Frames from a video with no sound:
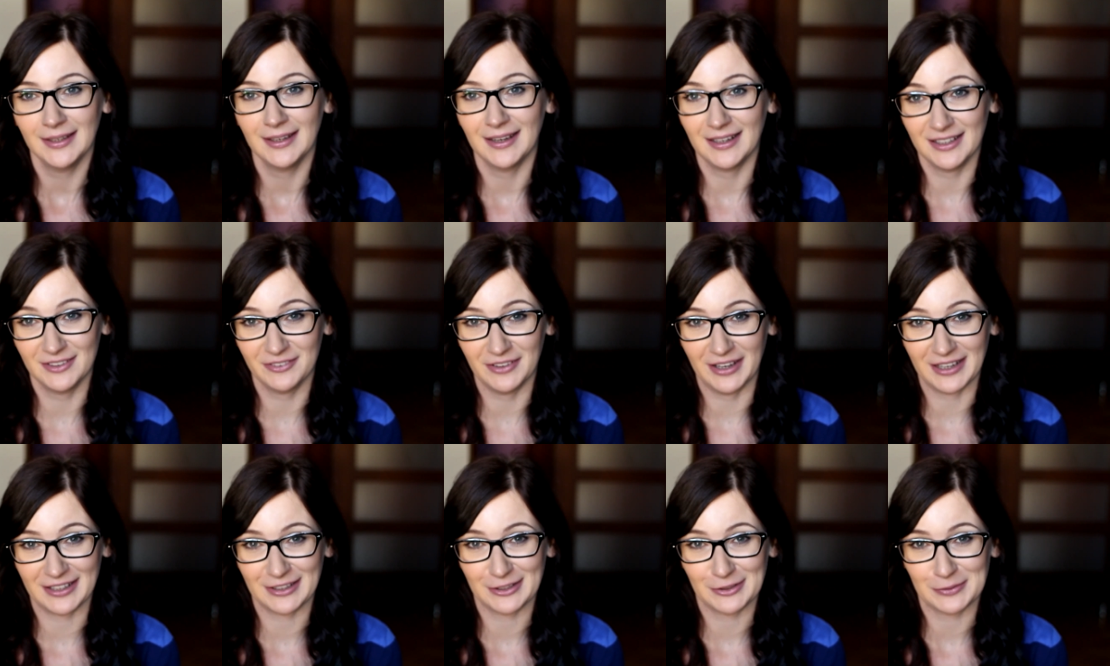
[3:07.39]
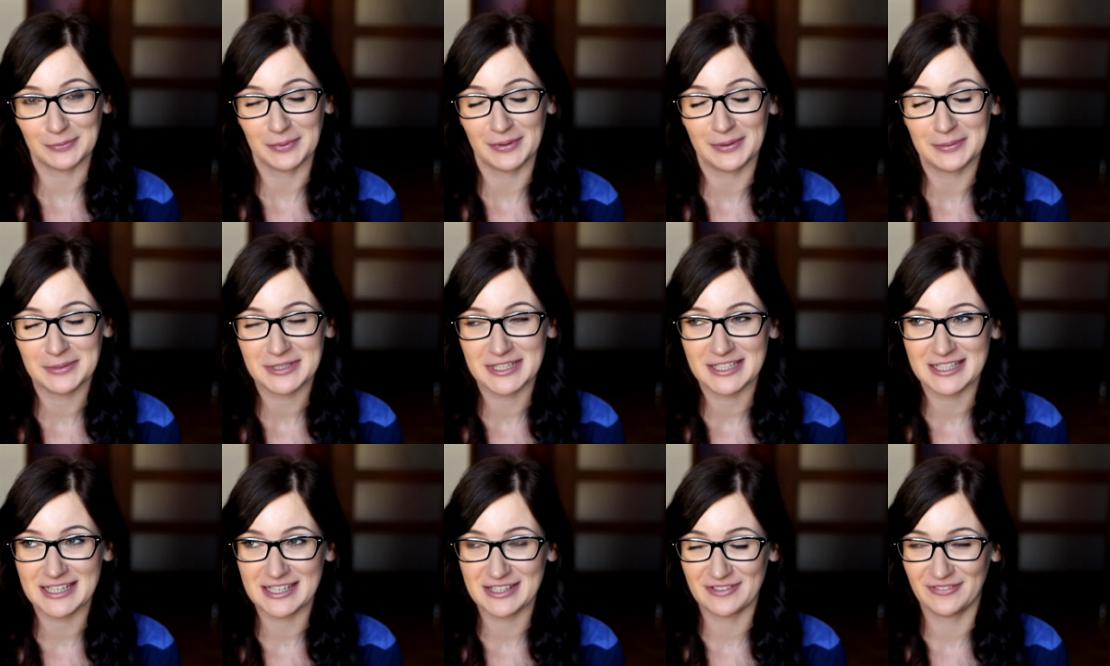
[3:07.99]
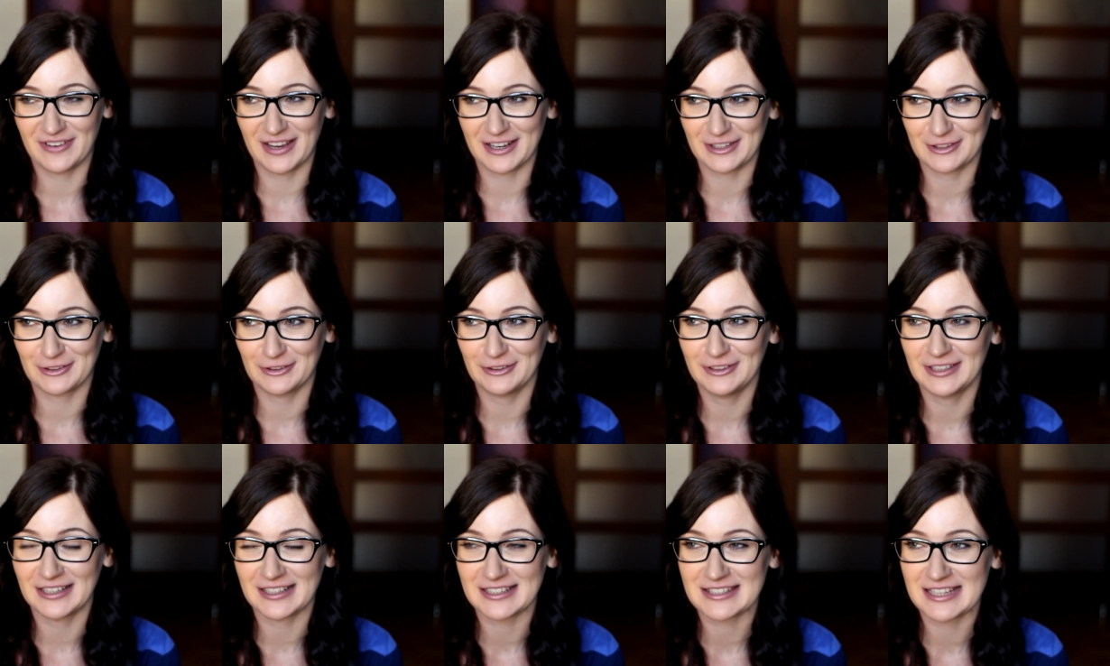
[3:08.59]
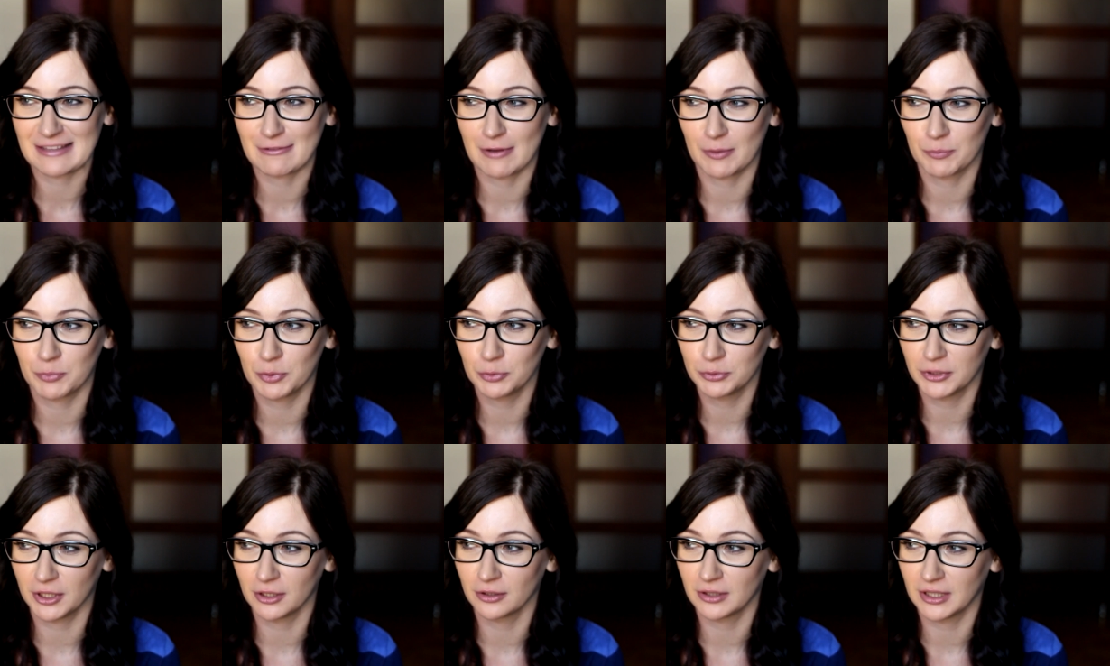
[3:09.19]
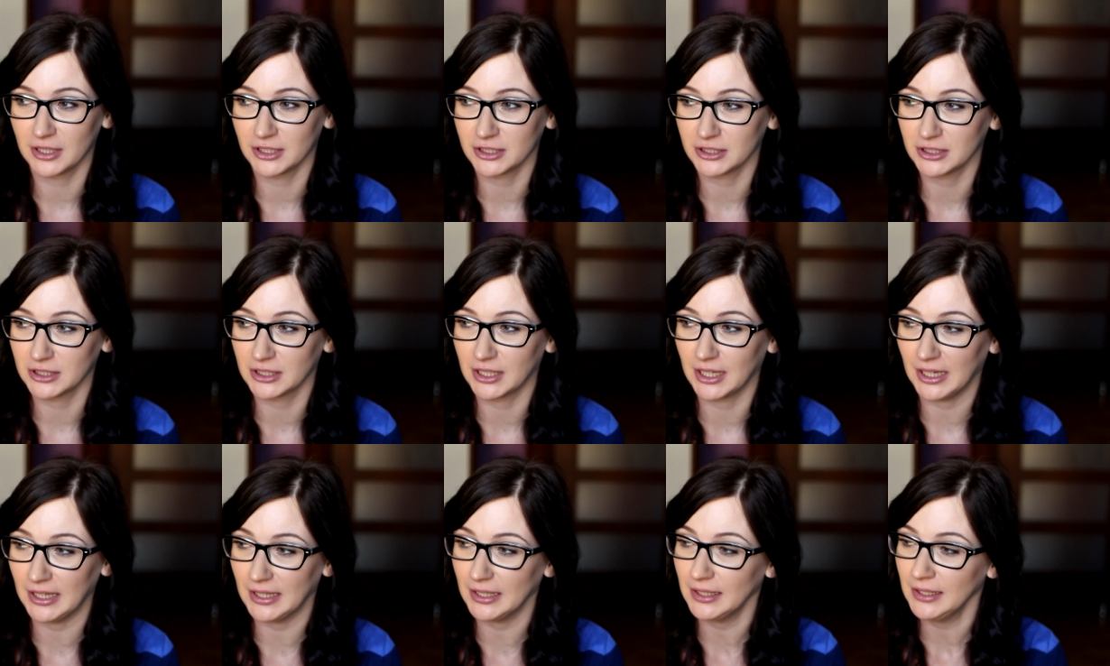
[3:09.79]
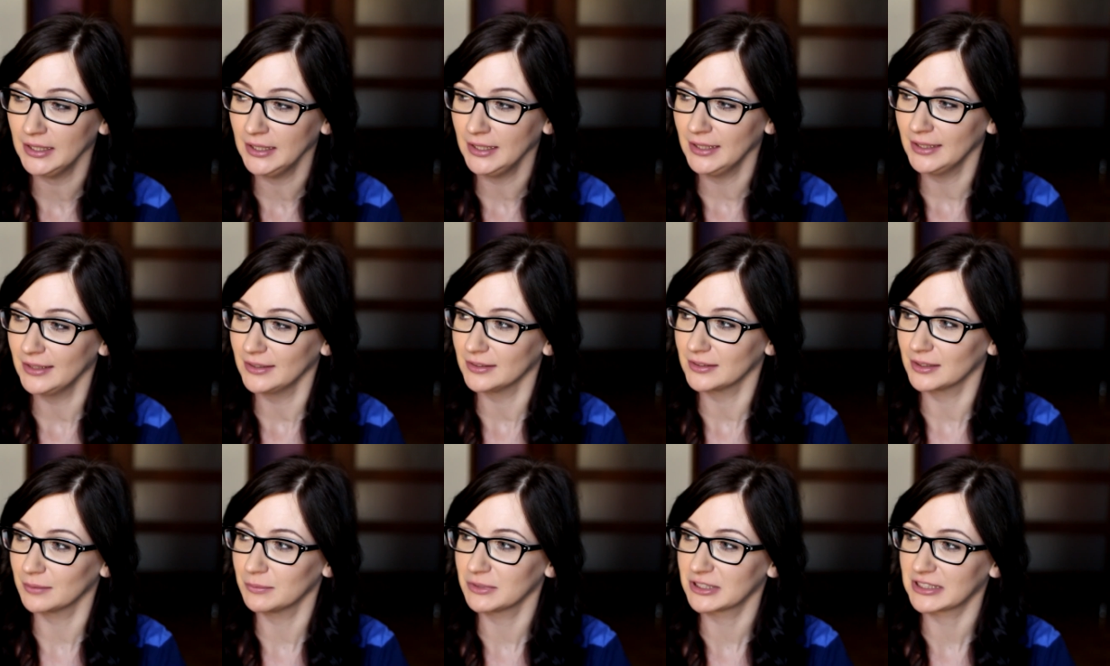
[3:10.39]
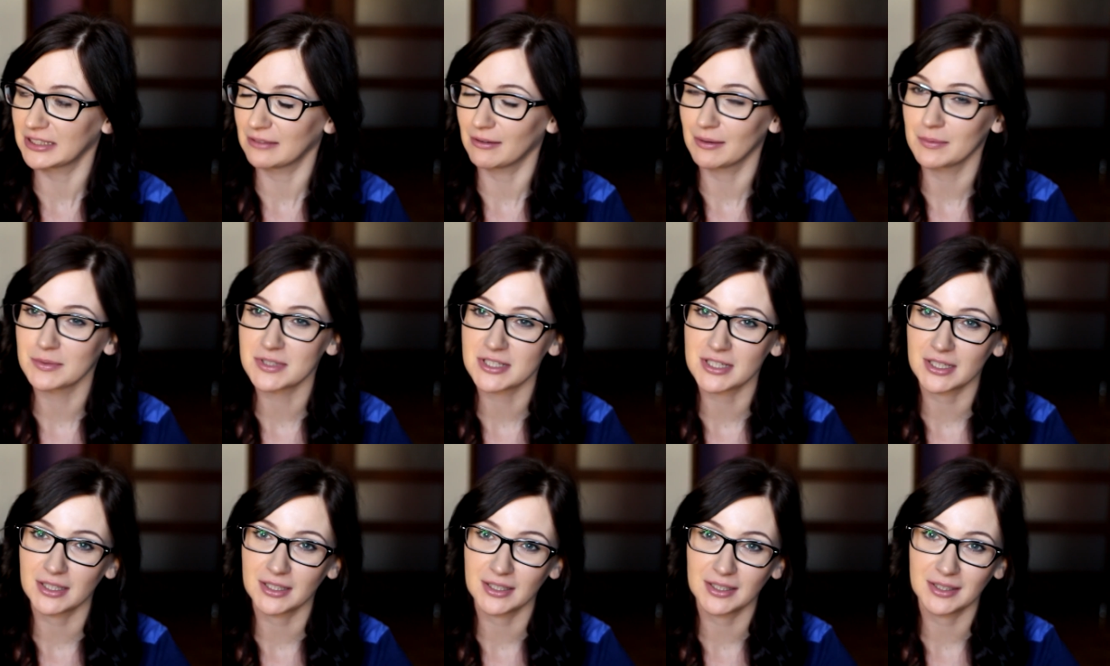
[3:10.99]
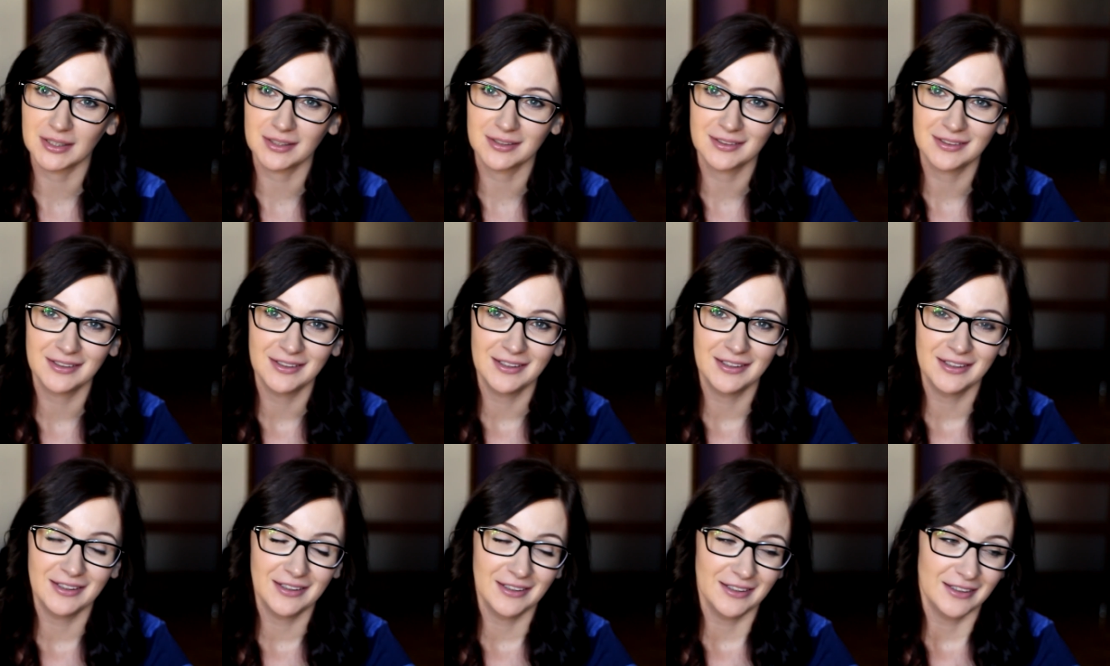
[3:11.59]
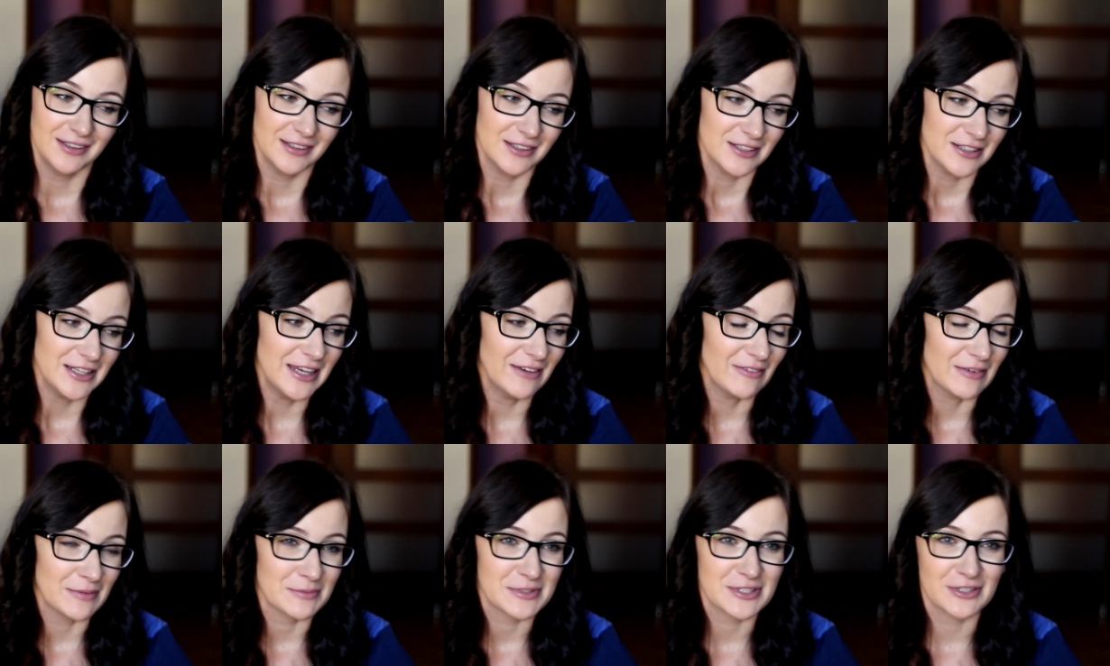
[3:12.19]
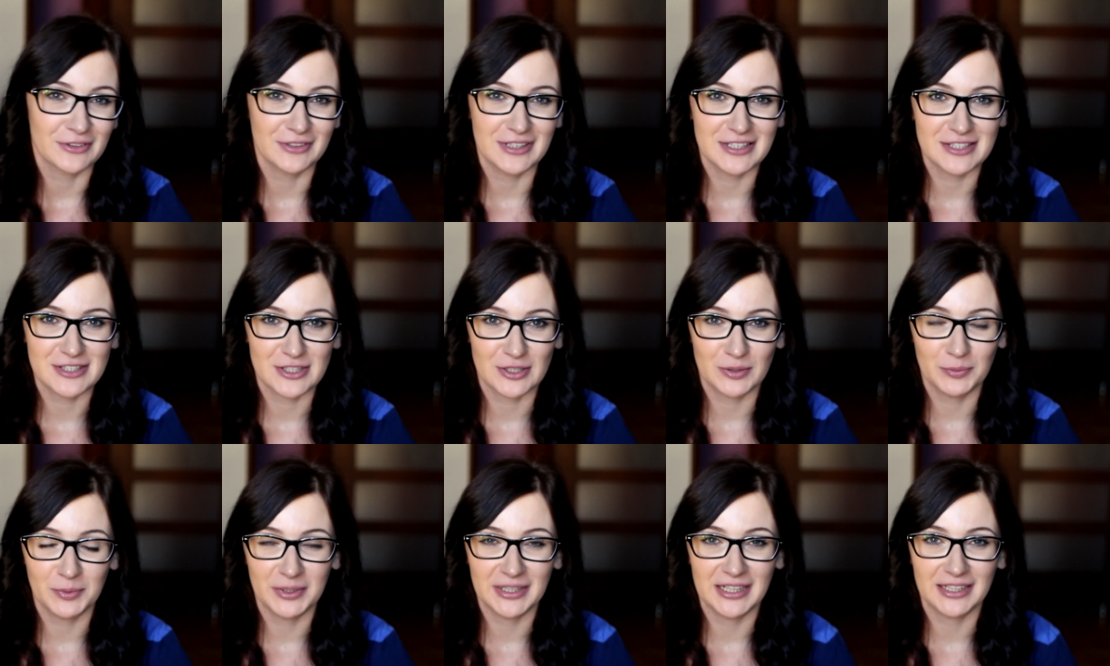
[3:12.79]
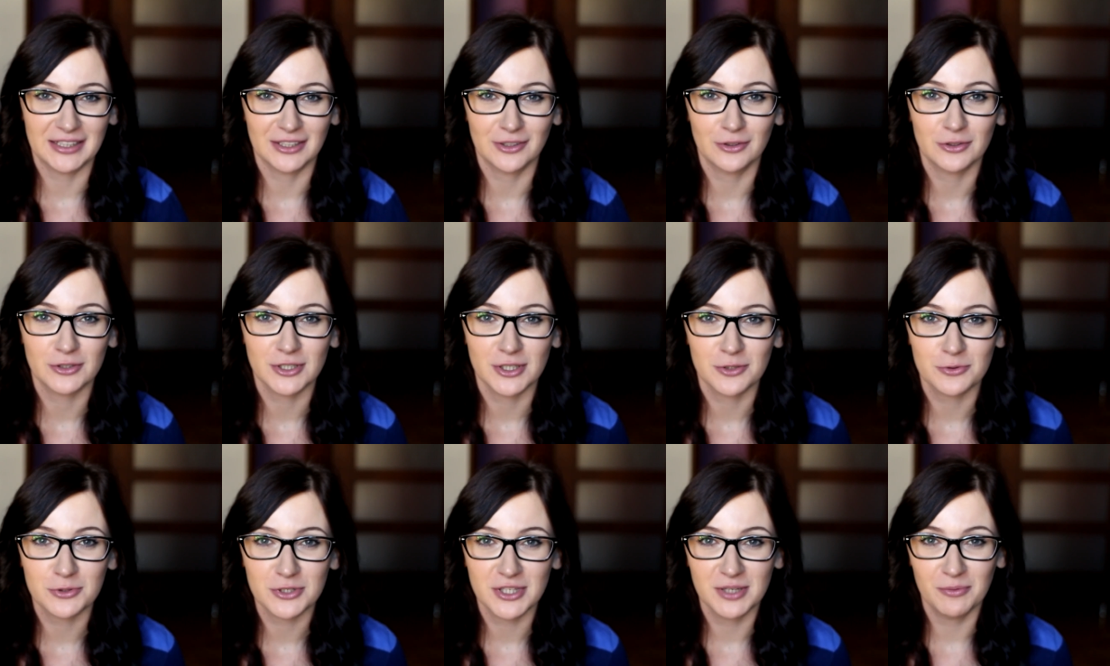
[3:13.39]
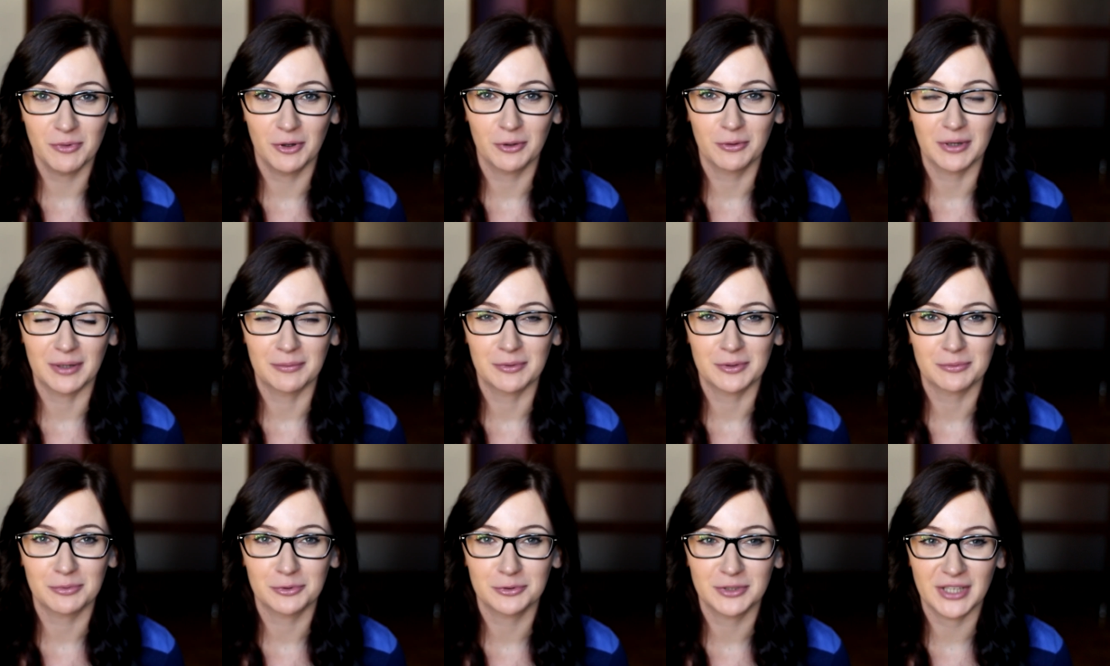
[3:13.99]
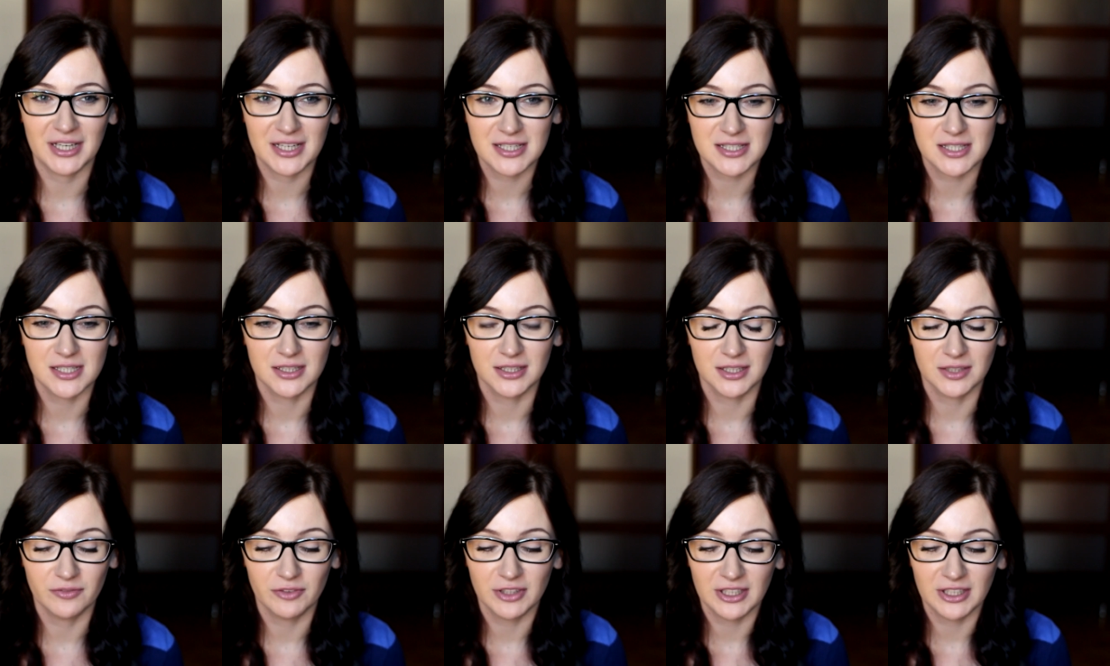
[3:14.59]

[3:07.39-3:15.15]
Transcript: Ale warto, powiem szczerze, że warto i jak zjadłam pół tego naleśnika, to myślałam, że nie wiem, co nie zrobię, dlatego że już nie mogłam. On był tak syty.